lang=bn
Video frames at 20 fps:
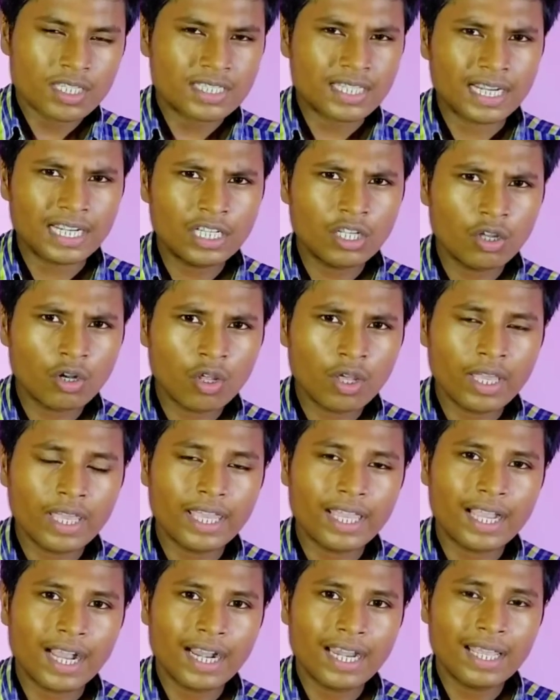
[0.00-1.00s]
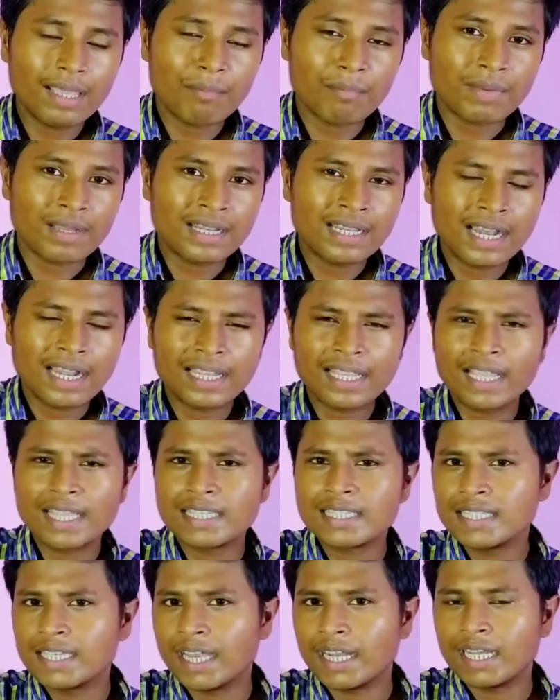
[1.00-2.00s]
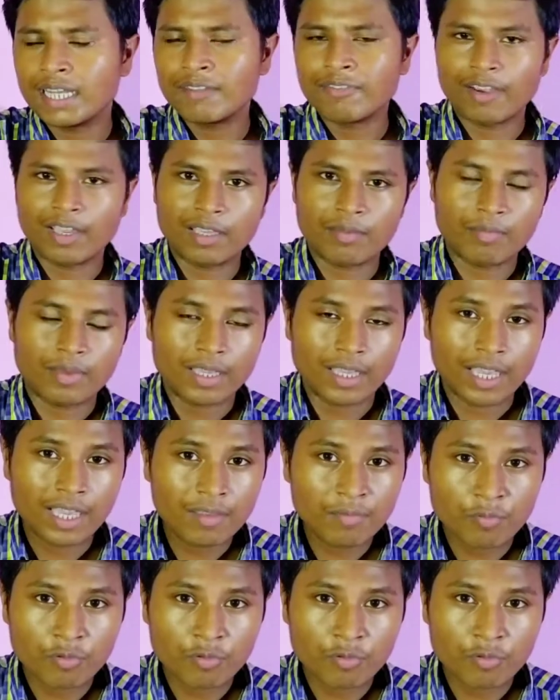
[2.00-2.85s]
সেটি হলো এখানে মিডিয়াটিকে জি এইটটি ফাইভ এই